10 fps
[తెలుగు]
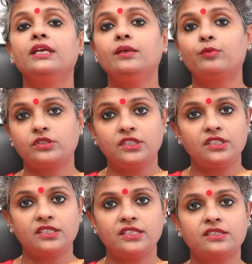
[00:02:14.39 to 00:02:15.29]
ఈ
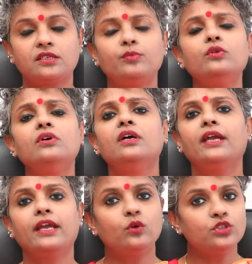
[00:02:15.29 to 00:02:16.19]
ప్రొసీజర్ చేసినప్పుడు
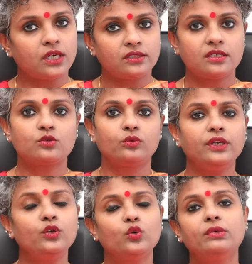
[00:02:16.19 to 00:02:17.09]
ఎక్కువ ఛాన్సెస్
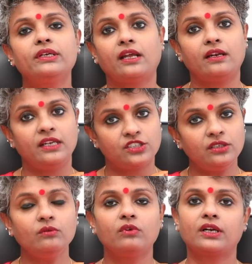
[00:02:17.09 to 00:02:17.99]
ఉంటాయి ట్యూబుల్
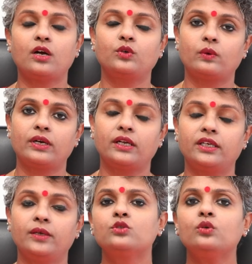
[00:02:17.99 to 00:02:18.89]
క్యాన్యులేషన్ వర్కౌట్
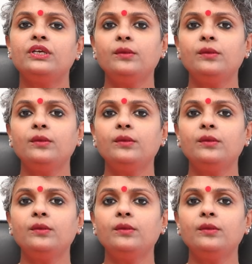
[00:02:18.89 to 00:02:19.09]
అవ్వడానికి సో